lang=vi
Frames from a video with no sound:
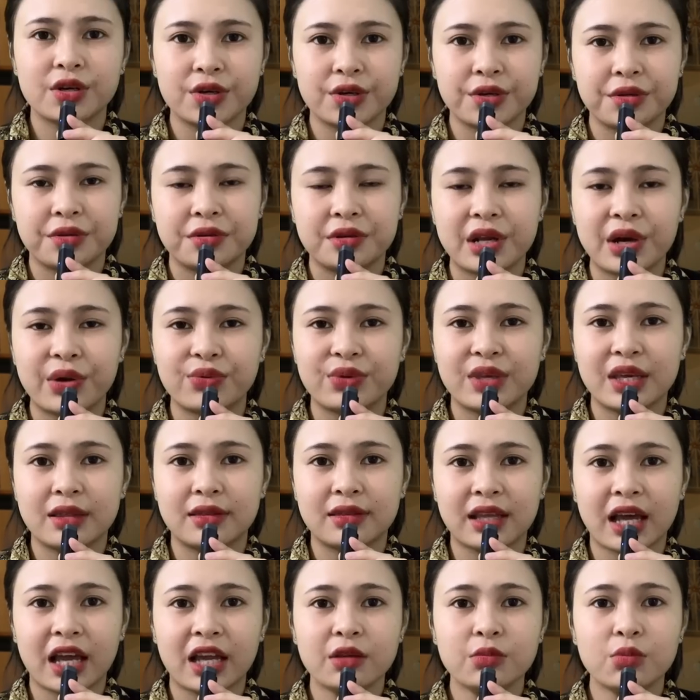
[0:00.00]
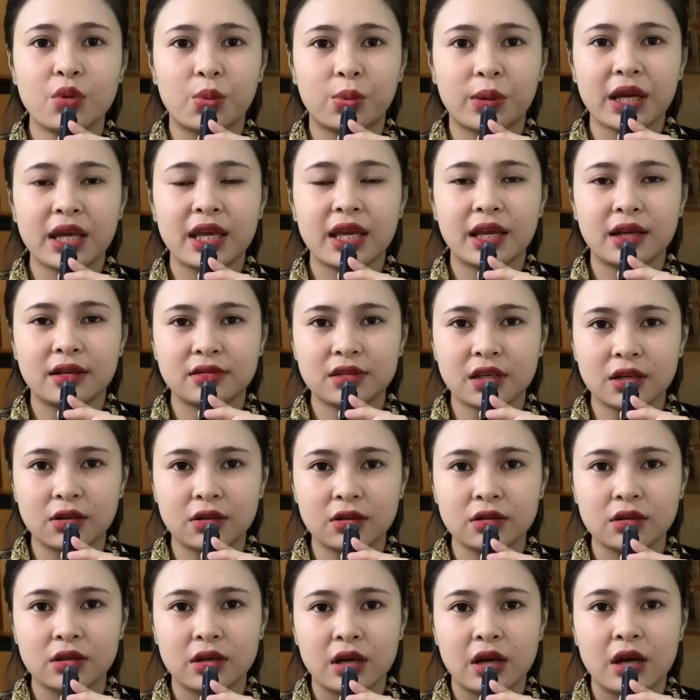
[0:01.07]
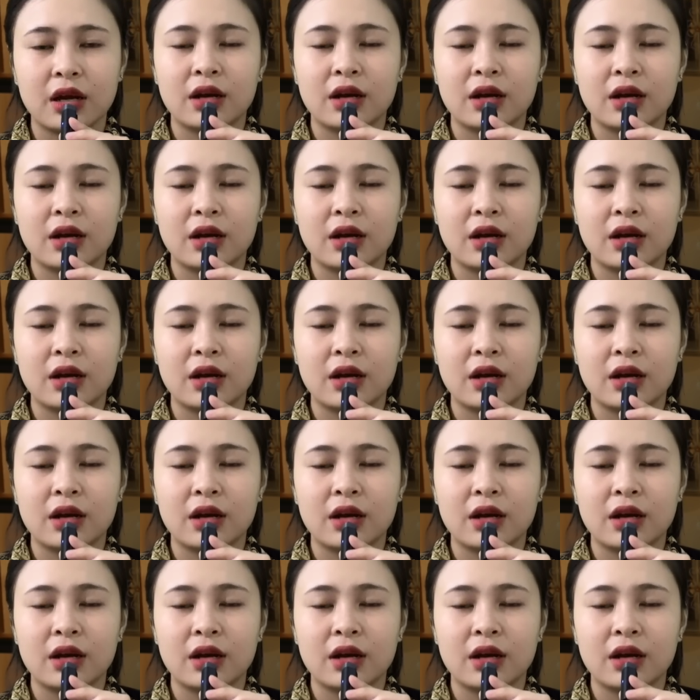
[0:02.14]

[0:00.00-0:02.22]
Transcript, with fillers: người đều nhìn thấy một cái hiện tượng